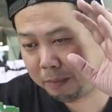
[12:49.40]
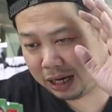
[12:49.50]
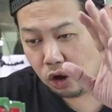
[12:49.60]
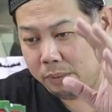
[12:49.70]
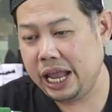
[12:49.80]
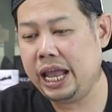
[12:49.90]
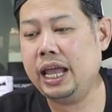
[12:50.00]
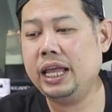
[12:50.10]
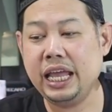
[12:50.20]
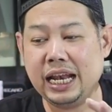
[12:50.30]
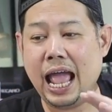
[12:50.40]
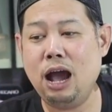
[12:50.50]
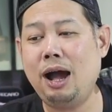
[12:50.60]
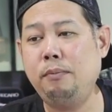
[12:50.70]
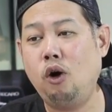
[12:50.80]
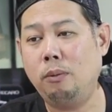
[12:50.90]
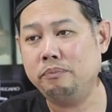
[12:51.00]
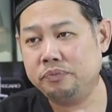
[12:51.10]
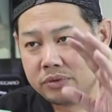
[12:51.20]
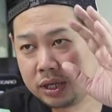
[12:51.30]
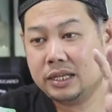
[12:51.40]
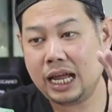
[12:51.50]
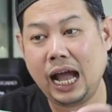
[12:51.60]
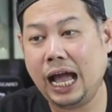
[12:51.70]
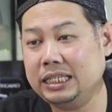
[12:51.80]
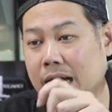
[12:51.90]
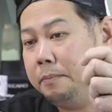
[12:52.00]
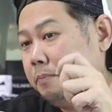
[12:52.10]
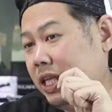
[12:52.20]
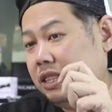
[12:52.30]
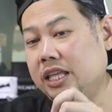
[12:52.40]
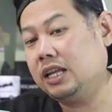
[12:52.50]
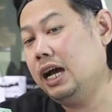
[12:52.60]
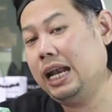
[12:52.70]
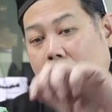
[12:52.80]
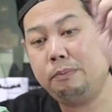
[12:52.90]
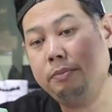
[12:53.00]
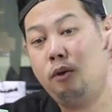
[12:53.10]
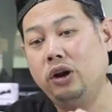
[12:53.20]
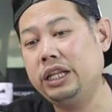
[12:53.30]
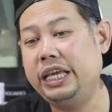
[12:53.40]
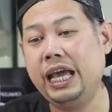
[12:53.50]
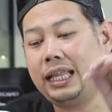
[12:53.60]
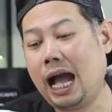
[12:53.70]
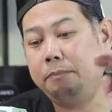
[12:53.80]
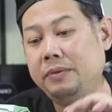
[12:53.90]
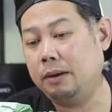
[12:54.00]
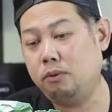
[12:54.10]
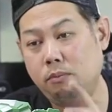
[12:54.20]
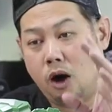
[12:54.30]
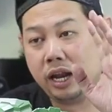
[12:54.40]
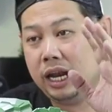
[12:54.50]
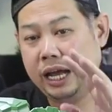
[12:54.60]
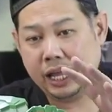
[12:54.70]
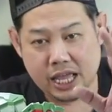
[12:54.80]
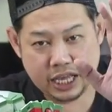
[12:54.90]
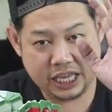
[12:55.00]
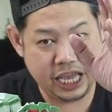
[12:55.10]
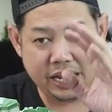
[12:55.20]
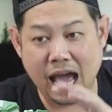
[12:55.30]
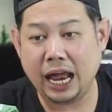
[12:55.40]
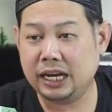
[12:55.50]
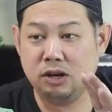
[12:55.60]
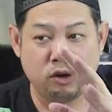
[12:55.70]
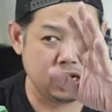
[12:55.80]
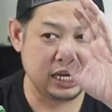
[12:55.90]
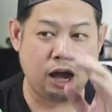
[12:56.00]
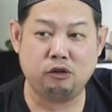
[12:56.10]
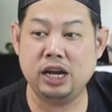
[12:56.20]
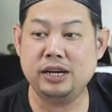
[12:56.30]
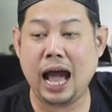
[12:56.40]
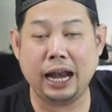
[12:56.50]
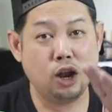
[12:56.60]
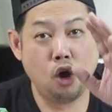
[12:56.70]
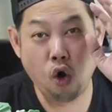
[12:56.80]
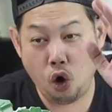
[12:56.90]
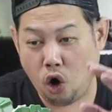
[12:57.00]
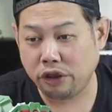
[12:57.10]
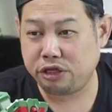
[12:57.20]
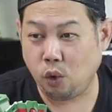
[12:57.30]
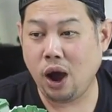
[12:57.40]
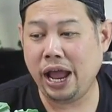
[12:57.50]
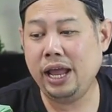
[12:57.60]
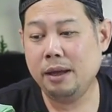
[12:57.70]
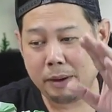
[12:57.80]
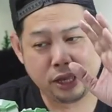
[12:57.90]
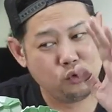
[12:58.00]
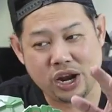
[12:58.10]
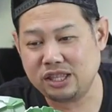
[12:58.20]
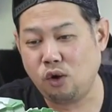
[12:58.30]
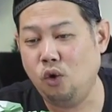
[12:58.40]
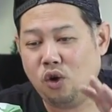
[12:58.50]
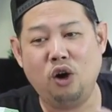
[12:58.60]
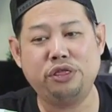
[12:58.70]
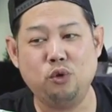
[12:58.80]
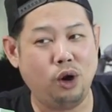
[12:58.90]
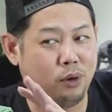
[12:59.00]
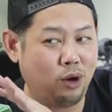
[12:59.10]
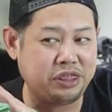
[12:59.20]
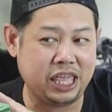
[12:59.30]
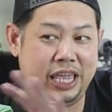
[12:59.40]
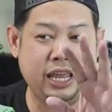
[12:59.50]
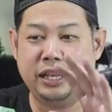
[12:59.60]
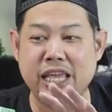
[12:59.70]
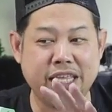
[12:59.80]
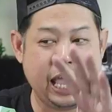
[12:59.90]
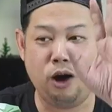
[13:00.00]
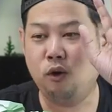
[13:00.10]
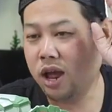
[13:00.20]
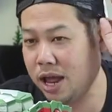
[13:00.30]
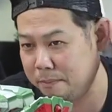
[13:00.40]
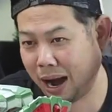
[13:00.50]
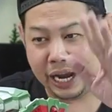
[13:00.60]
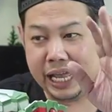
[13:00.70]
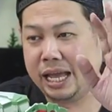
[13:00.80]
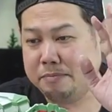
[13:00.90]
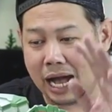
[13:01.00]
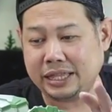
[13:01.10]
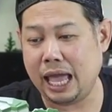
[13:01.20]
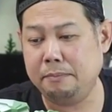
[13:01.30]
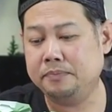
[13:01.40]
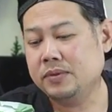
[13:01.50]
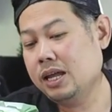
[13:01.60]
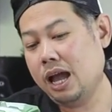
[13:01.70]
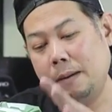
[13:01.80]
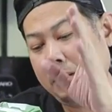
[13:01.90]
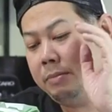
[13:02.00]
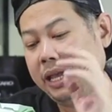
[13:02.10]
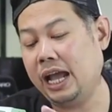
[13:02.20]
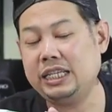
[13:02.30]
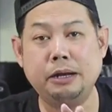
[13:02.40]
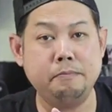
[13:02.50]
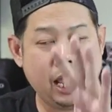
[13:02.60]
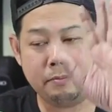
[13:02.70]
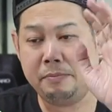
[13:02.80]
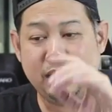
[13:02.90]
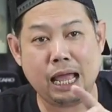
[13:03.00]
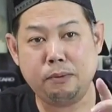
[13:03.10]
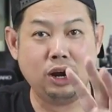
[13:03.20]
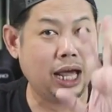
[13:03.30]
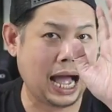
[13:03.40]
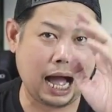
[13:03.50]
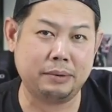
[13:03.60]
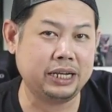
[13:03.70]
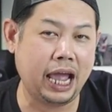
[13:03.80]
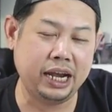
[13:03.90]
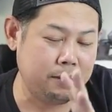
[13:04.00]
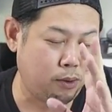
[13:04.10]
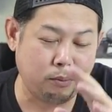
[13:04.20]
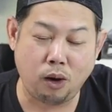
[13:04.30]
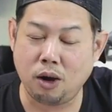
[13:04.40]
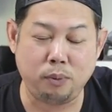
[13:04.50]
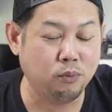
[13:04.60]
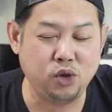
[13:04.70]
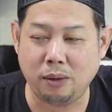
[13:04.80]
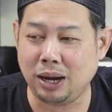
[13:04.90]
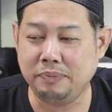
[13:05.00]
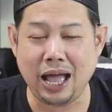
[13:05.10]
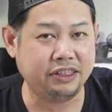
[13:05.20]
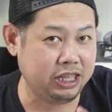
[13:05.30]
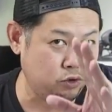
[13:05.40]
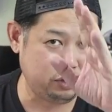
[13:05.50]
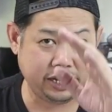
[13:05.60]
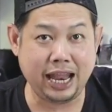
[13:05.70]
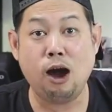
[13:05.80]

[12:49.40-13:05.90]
มันต้องมีอีกแล้วครับผมถ้าใครจะติดติ๊กเกอร์แล้วไปพ่นเคลียร์ทับนะ ผมบอกได้เลยเคลียร์ด้านหรือกึ่งเงาขึ้นด้าน โคตรสวยไปอยู่ในตู้โคตรสวยเพราะว่าสี ดีเทลมาดีมาเต็มถ้าไม่มีแอคชั่นเบสไม่เป็นไรเพราะราคามันแค่นี้ผมบอกผมยอมรับได้4 7